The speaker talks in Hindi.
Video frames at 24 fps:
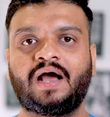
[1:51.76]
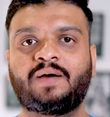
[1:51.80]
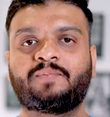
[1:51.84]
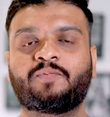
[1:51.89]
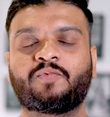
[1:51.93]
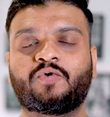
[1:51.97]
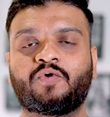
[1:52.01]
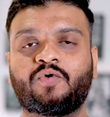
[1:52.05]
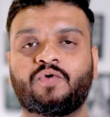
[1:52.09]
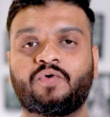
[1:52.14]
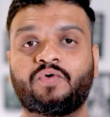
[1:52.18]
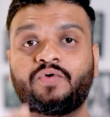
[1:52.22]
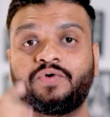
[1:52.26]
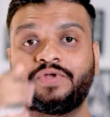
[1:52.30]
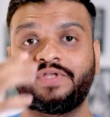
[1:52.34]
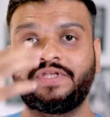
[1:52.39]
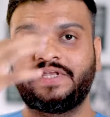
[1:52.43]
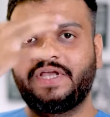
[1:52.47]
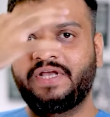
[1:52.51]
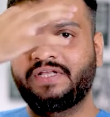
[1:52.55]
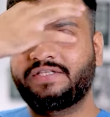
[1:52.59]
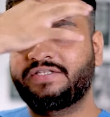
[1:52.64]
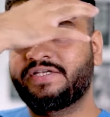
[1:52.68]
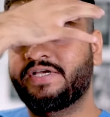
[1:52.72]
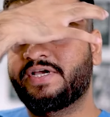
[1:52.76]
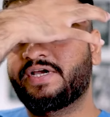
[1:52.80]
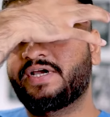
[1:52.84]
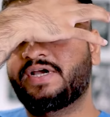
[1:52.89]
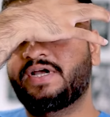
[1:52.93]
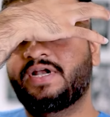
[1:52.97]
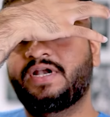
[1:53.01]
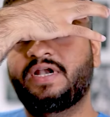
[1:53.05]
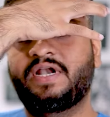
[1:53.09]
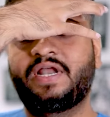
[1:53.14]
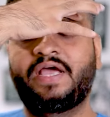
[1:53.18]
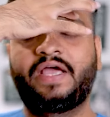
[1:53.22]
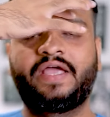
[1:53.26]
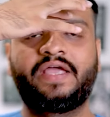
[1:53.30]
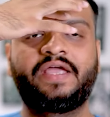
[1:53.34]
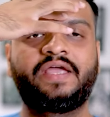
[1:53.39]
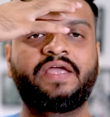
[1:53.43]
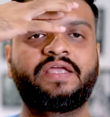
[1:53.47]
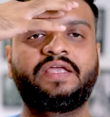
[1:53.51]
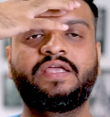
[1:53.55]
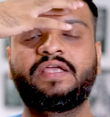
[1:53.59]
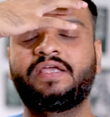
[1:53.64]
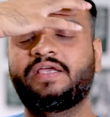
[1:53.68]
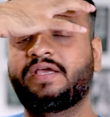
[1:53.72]
आपको ये चेक करना है
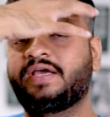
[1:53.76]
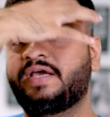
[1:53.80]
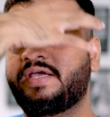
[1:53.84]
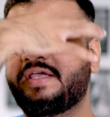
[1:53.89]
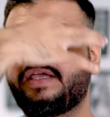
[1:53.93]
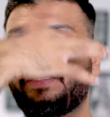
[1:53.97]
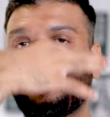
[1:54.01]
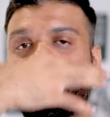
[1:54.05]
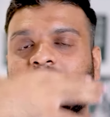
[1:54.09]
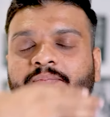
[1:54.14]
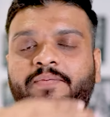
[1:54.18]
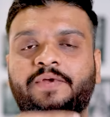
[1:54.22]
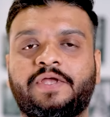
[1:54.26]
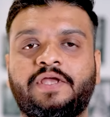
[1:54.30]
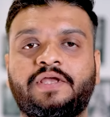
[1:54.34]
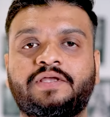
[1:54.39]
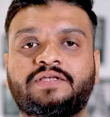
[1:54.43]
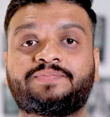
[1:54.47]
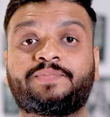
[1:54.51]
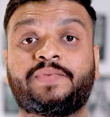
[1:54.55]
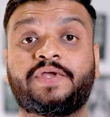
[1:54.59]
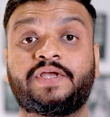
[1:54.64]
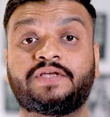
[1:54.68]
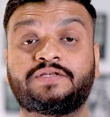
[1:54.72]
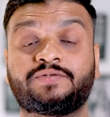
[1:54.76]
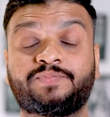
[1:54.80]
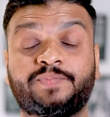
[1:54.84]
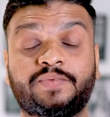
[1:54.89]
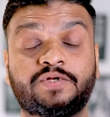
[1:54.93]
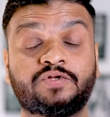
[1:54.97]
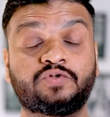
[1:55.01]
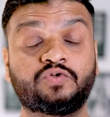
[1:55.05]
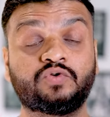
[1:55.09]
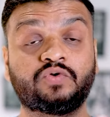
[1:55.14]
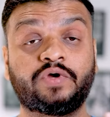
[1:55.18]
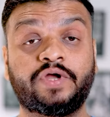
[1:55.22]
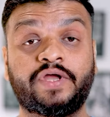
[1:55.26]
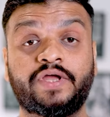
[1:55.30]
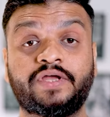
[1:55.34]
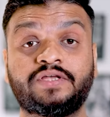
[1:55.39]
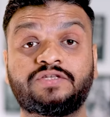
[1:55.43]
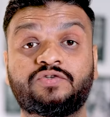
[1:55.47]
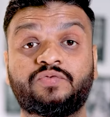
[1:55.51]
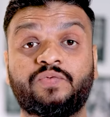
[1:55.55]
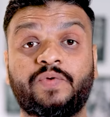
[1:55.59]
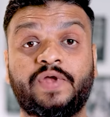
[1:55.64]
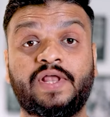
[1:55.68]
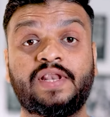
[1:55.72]
कि कहीं आपके फेस पर जो है
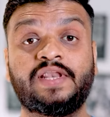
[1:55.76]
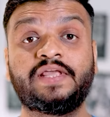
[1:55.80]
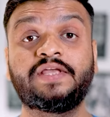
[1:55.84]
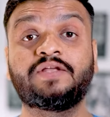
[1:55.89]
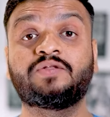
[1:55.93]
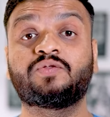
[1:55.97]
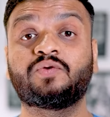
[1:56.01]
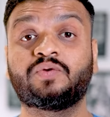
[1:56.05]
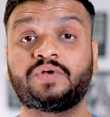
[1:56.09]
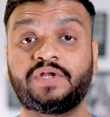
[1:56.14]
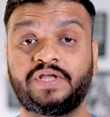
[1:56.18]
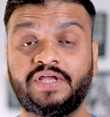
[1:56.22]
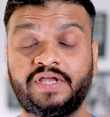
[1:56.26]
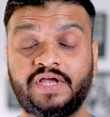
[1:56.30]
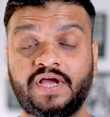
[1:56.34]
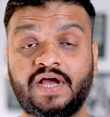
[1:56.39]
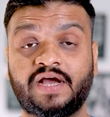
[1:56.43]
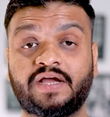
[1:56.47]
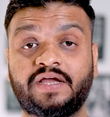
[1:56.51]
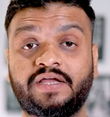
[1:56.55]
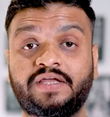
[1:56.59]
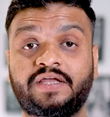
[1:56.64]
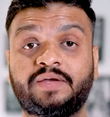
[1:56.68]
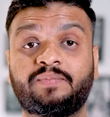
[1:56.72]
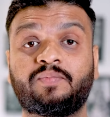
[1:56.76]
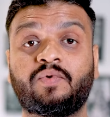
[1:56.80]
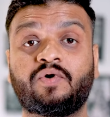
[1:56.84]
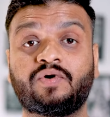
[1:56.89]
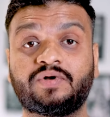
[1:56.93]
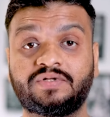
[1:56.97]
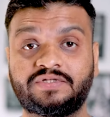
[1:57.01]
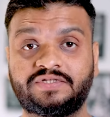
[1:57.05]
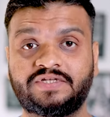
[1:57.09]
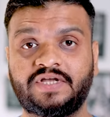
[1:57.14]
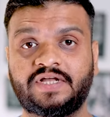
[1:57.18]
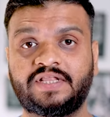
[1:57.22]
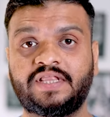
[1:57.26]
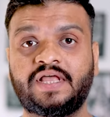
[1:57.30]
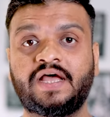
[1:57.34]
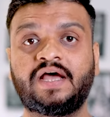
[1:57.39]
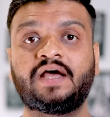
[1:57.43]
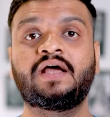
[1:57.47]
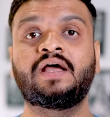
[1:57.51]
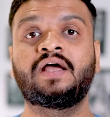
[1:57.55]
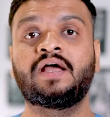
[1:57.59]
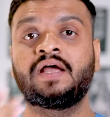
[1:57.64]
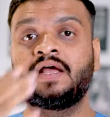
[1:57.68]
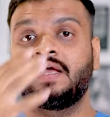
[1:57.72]
स्वेलिंग तो नहीं आ गई है बहुत ज़्यादा
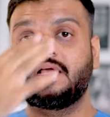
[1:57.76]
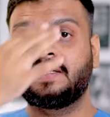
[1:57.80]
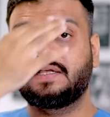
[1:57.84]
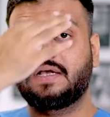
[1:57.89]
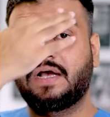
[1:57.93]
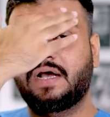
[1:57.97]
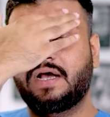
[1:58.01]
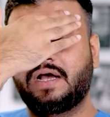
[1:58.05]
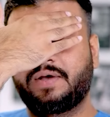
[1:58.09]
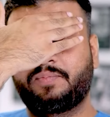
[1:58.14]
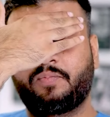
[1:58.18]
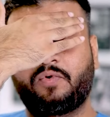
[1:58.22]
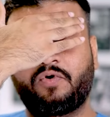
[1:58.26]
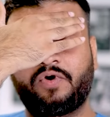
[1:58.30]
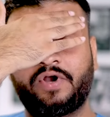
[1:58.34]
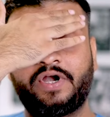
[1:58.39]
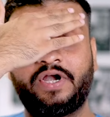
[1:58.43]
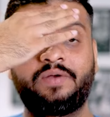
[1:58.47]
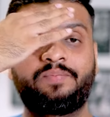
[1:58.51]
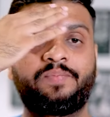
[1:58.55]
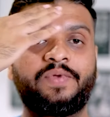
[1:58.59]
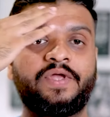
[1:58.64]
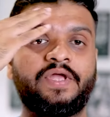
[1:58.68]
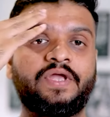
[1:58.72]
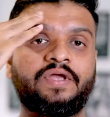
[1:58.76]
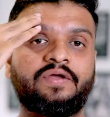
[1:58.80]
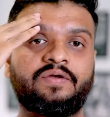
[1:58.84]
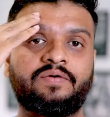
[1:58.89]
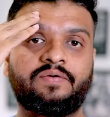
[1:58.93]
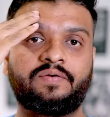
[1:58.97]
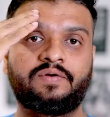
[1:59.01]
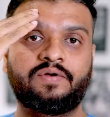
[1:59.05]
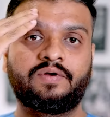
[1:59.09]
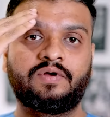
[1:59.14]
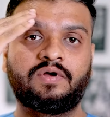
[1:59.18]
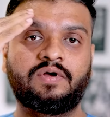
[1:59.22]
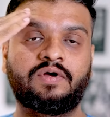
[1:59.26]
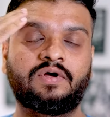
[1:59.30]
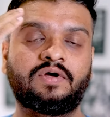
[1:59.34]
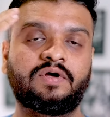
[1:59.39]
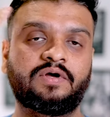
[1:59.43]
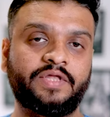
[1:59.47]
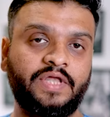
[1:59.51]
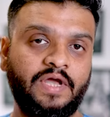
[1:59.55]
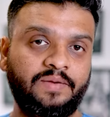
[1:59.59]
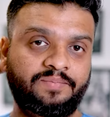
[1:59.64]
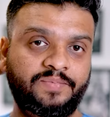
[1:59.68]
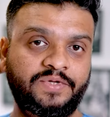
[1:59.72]
फॉरहेड पे
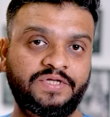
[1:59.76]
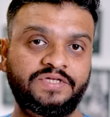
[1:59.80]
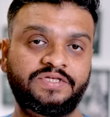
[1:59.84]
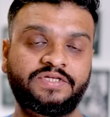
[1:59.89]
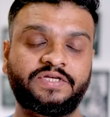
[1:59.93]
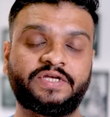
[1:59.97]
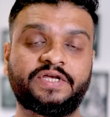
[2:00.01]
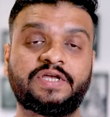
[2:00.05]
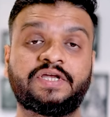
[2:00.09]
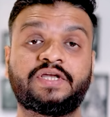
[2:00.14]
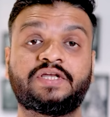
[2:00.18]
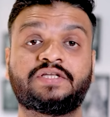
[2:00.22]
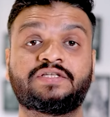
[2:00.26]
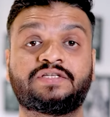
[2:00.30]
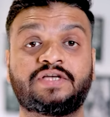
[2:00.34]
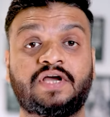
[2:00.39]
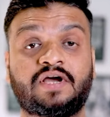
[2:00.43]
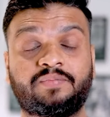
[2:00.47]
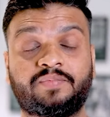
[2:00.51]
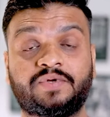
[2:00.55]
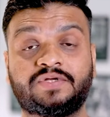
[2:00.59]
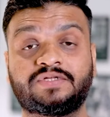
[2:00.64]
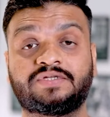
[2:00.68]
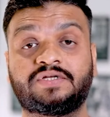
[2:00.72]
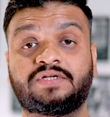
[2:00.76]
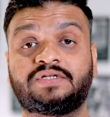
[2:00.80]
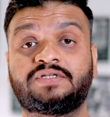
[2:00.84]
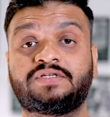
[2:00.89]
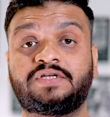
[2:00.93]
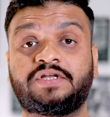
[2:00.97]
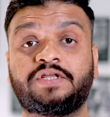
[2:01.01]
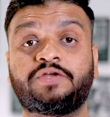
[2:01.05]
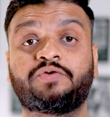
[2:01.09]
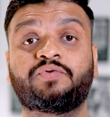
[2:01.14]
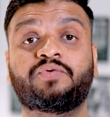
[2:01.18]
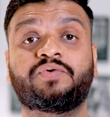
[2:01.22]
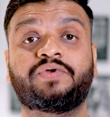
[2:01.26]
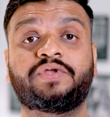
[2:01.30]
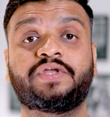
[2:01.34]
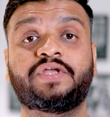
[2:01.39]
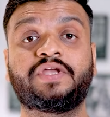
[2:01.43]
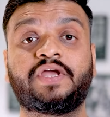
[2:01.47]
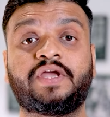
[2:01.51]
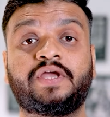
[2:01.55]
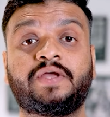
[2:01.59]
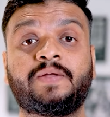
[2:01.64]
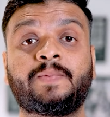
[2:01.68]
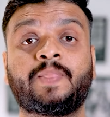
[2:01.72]
या पीछे जहाँ पर सर्जरी हुई
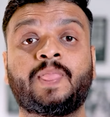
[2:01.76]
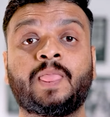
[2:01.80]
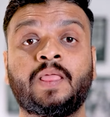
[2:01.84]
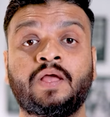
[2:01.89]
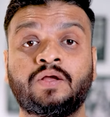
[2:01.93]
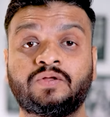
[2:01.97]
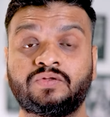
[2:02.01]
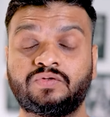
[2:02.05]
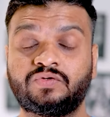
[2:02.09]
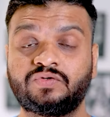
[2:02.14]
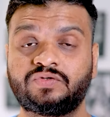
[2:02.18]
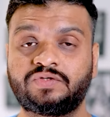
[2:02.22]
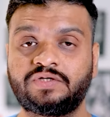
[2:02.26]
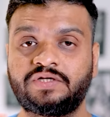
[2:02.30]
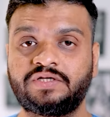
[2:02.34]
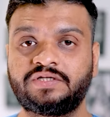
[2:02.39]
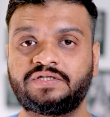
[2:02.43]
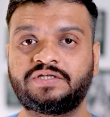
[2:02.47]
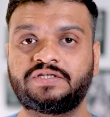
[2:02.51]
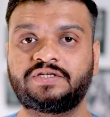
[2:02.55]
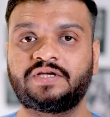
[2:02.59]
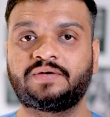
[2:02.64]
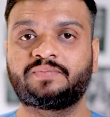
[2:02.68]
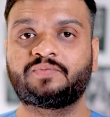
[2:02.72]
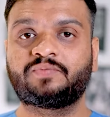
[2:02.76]
है दूसरी चीज़